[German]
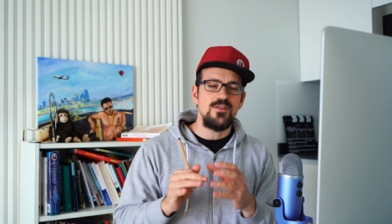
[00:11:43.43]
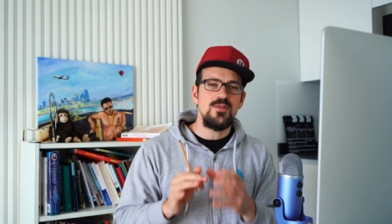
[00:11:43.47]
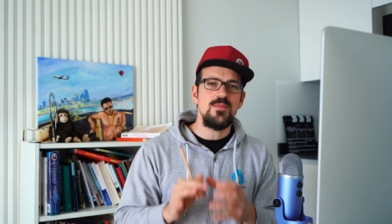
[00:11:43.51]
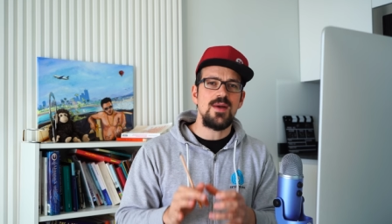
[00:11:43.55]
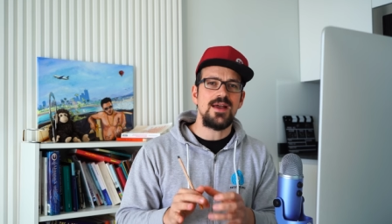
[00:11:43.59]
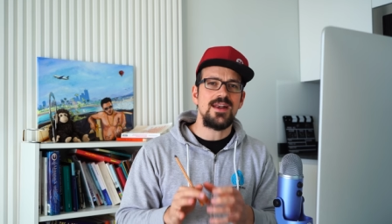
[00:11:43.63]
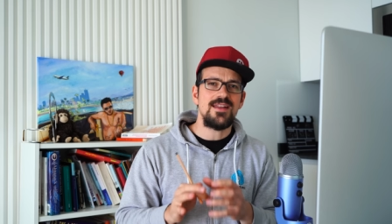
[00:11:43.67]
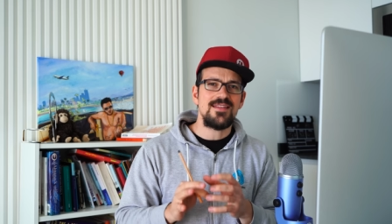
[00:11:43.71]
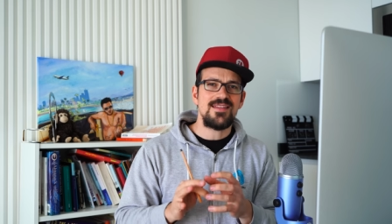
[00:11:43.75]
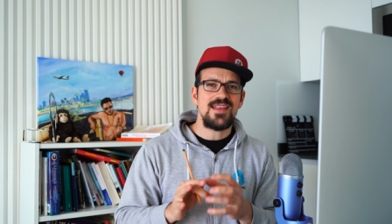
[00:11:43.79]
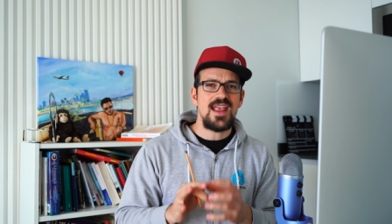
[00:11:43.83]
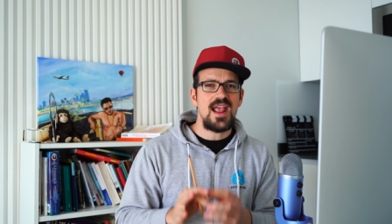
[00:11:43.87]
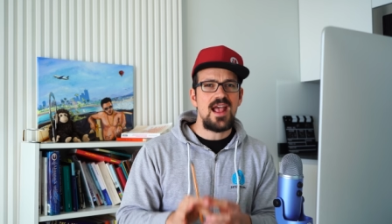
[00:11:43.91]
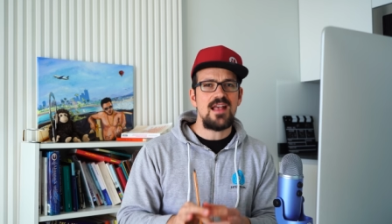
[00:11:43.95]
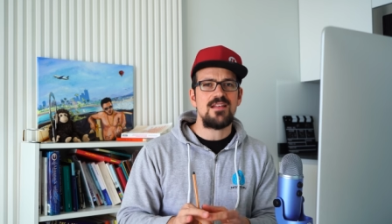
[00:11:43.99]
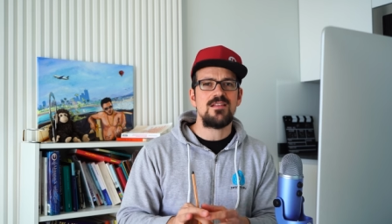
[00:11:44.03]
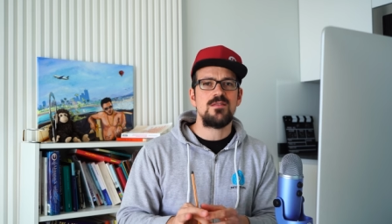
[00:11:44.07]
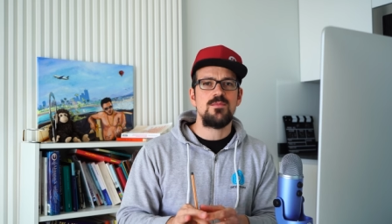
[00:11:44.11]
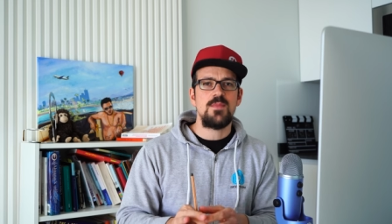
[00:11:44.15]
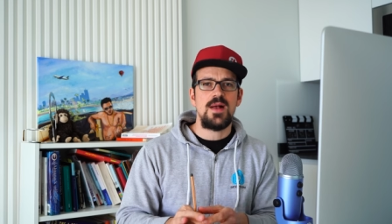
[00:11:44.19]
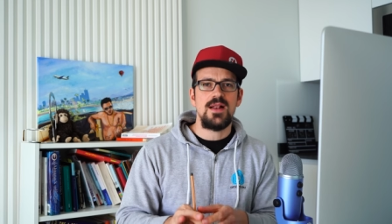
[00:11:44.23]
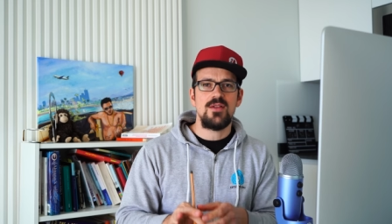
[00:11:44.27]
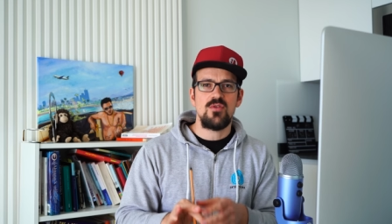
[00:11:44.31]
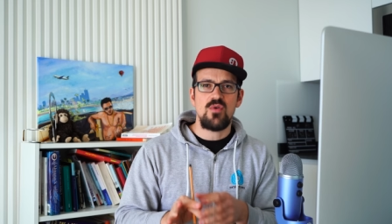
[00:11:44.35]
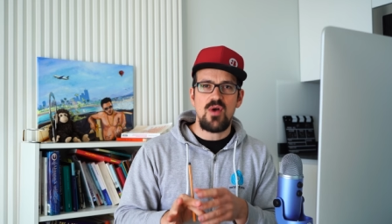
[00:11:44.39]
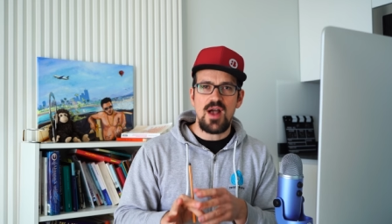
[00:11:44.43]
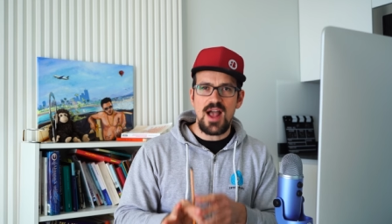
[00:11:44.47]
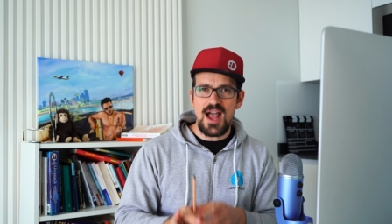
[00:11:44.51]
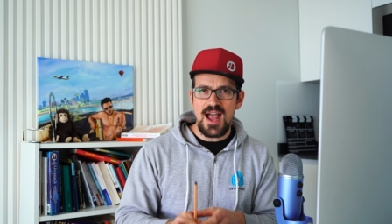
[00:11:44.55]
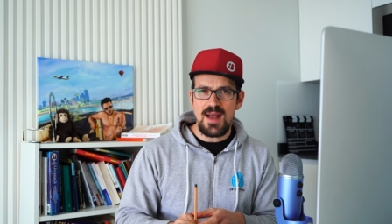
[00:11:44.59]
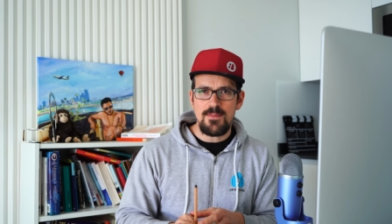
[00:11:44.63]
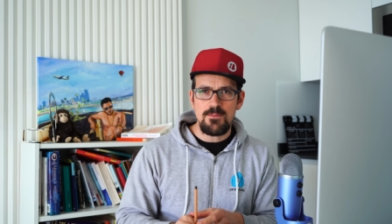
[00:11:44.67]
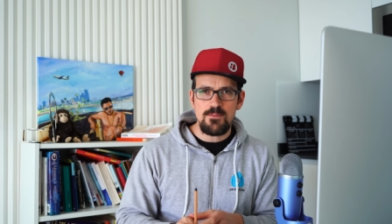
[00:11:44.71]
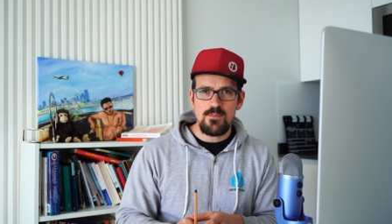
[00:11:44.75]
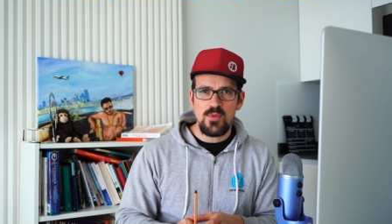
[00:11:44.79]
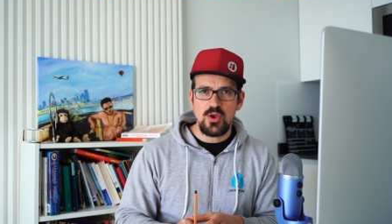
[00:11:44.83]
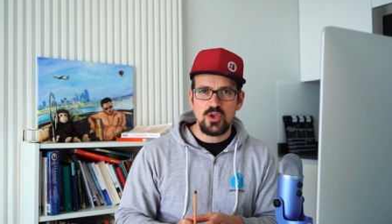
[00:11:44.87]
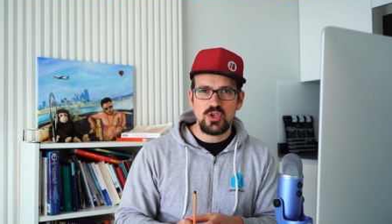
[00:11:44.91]
wie man es erstmal so
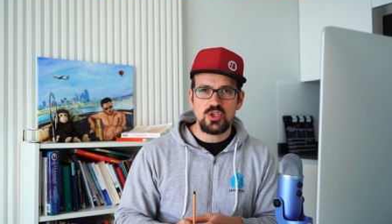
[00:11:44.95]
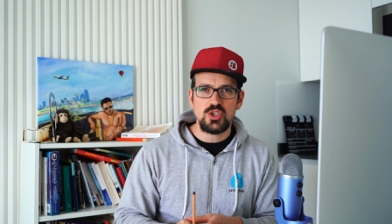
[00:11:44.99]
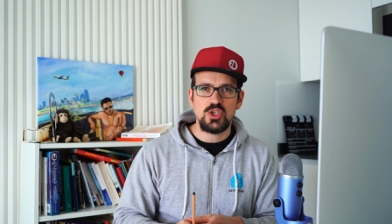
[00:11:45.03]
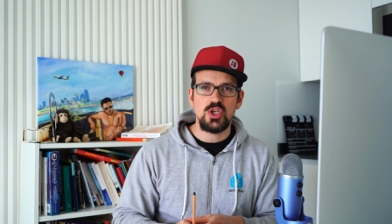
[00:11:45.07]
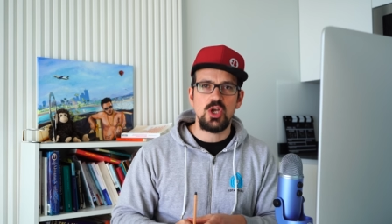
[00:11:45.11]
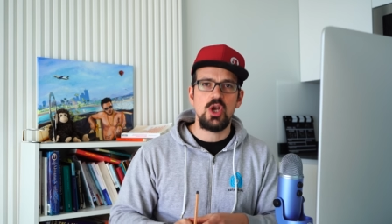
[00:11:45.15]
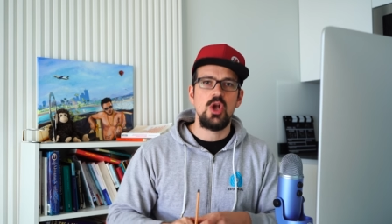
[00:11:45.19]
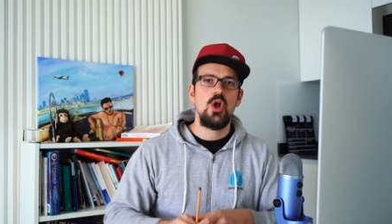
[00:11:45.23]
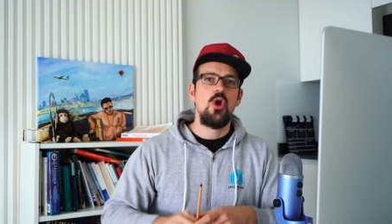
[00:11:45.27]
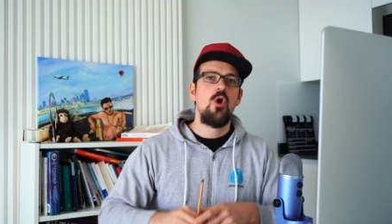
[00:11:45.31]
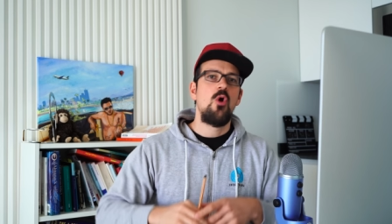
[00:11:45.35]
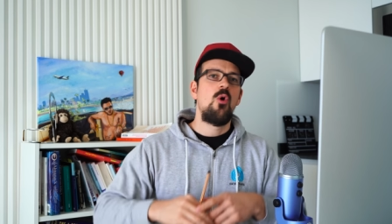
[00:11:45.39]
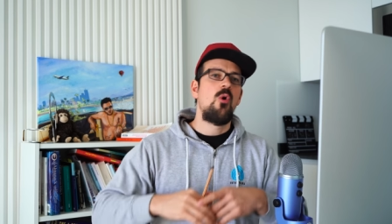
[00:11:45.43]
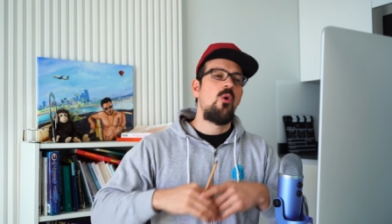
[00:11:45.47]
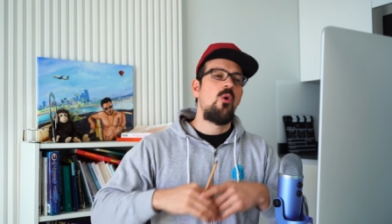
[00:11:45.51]
haben möchte